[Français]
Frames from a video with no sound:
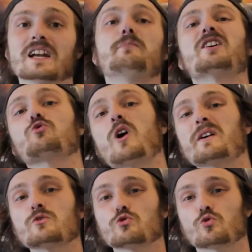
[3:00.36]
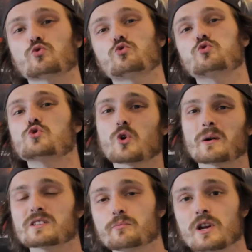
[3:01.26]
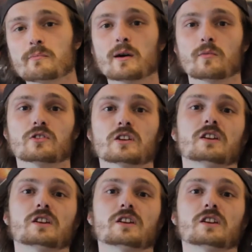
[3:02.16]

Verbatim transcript: Les bastons à main nue sont toujours un petit peu les mêmes. Hein.